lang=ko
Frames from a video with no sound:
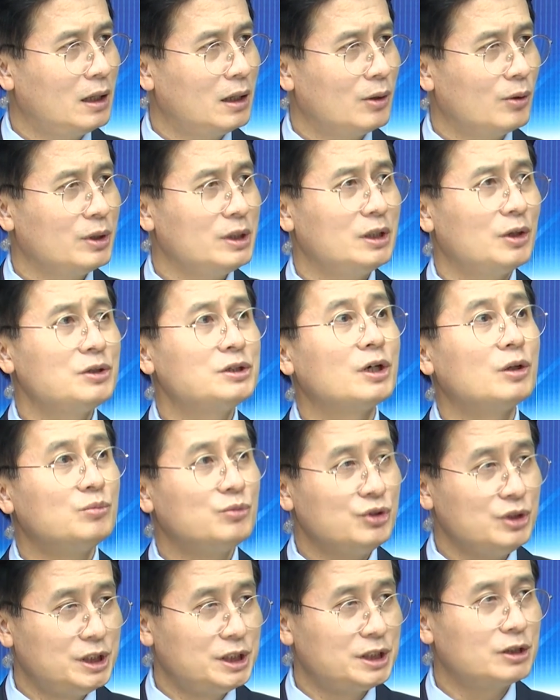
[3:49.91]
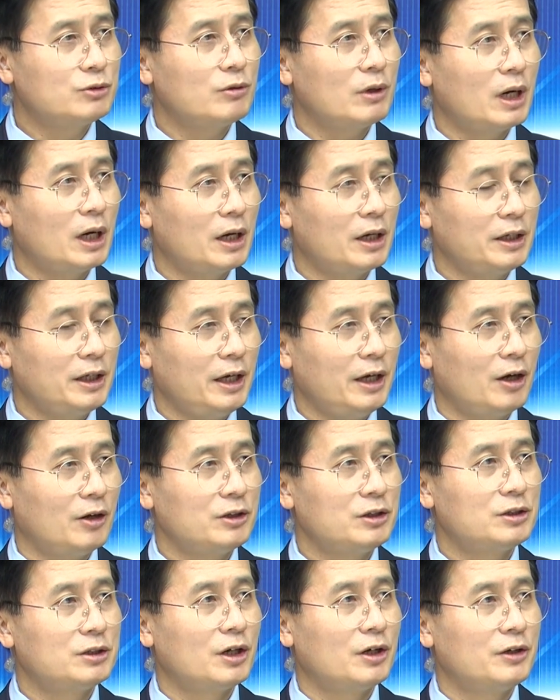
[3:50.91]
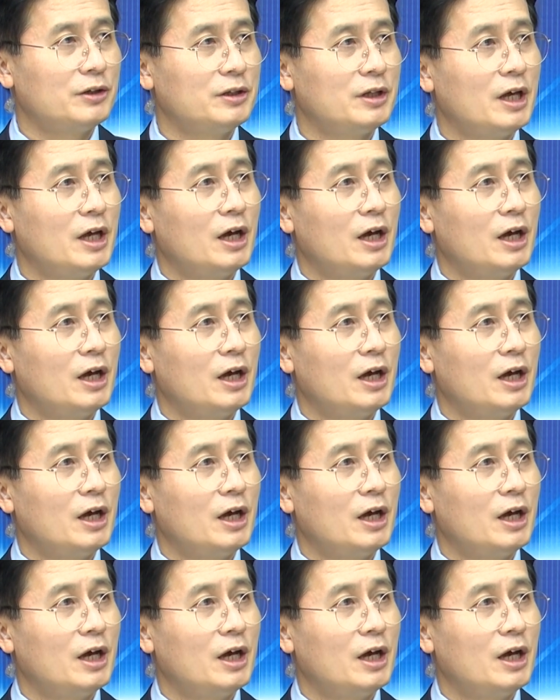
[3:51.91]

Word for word: 이런 전문직과의 어떤